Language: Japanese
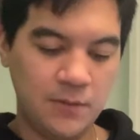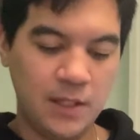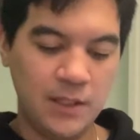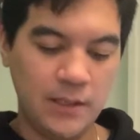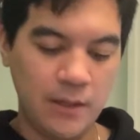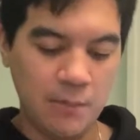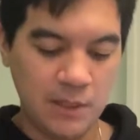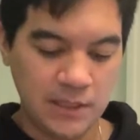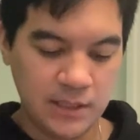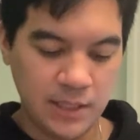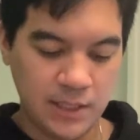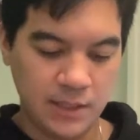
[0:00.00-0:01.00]
の判断は間
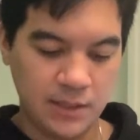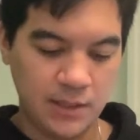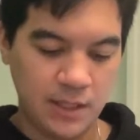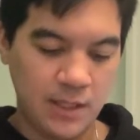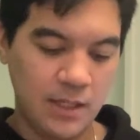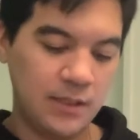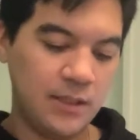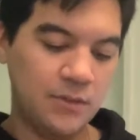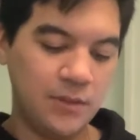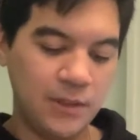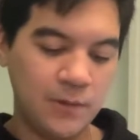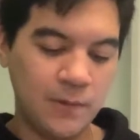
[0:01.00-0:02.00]
違えちゃった。
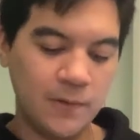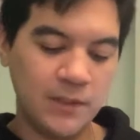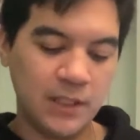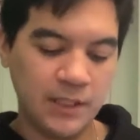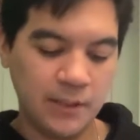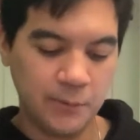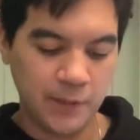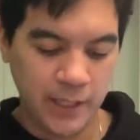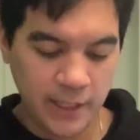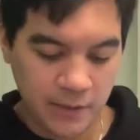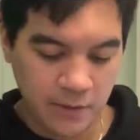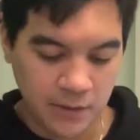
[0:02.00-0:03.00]
たとえ殺されても
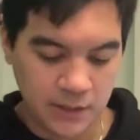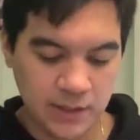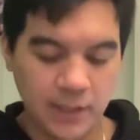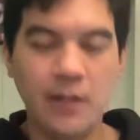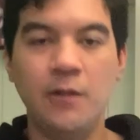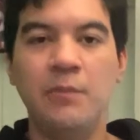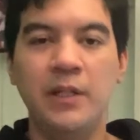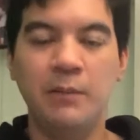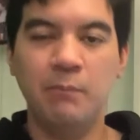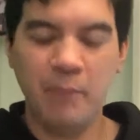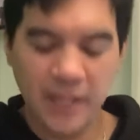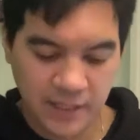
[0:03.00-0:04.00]
エレクに従う
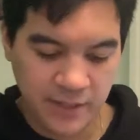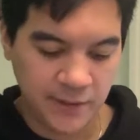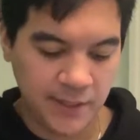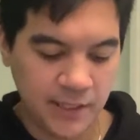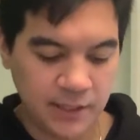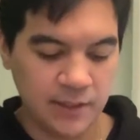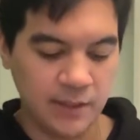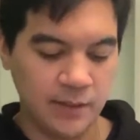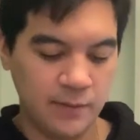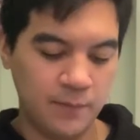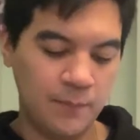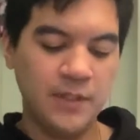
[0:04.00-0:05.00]
べきではなかったの。
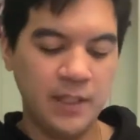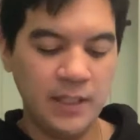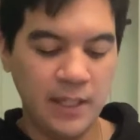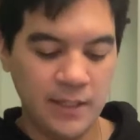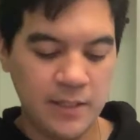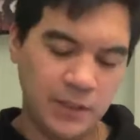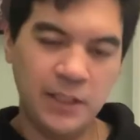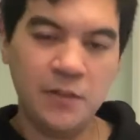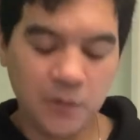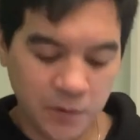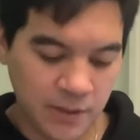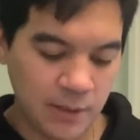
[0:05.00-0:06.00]
二人が生き
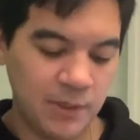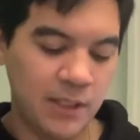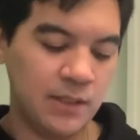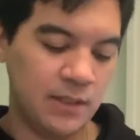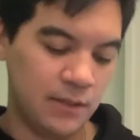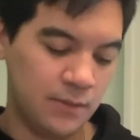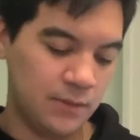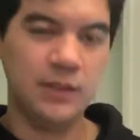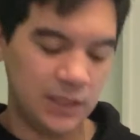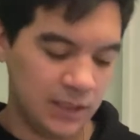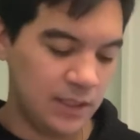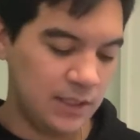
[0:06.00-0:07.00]
残るためだったんだろう。
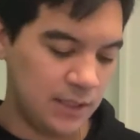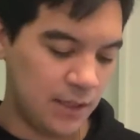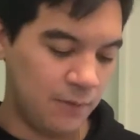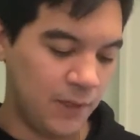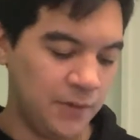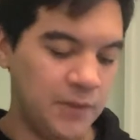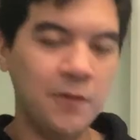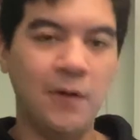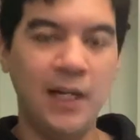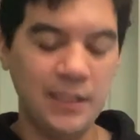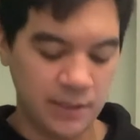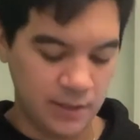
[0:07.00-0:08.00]
仕方ねえさ。悪いの
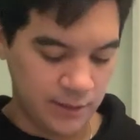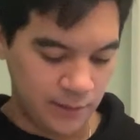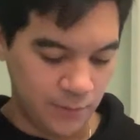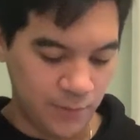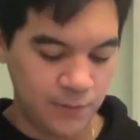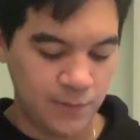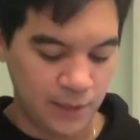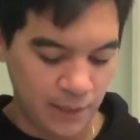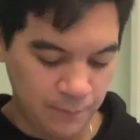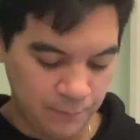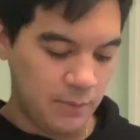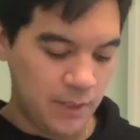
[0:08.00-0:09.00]
はあいつら。僕が
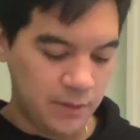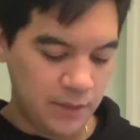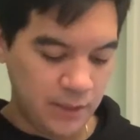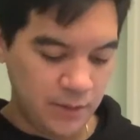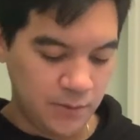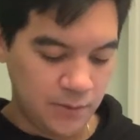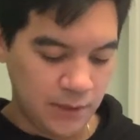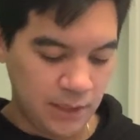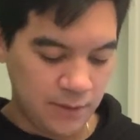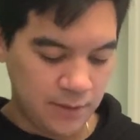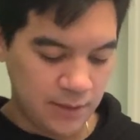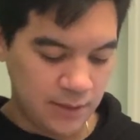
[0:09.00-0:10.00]
ね、お前の体力を回復さ